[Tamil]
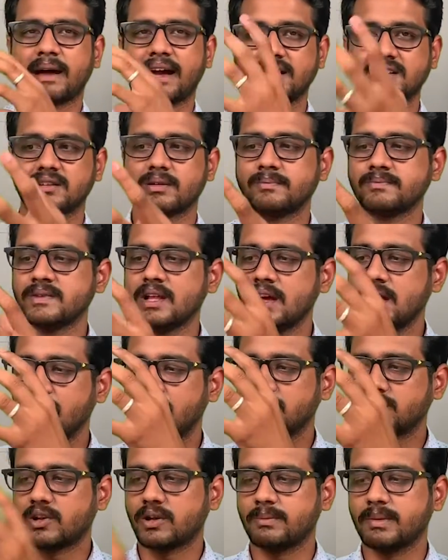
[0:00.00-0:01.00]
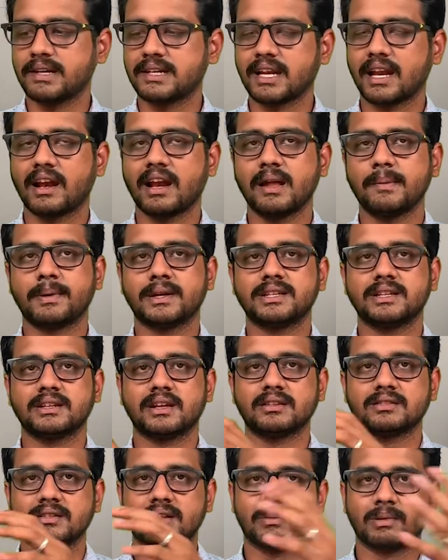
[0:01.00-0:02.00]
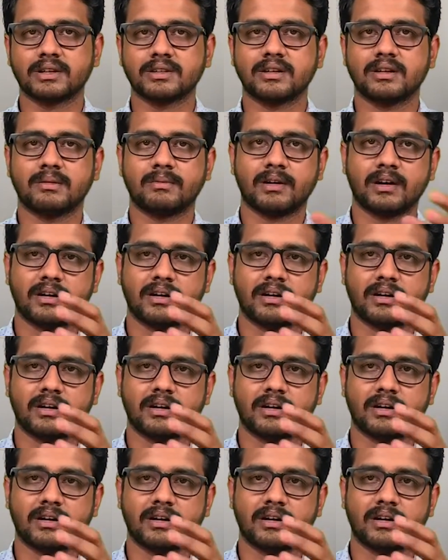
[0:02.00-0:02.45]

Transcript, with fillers: மேக்ஸிமம் இதோட மெட்டீரியலே பார்த்தீங்கன்னா நமக்கு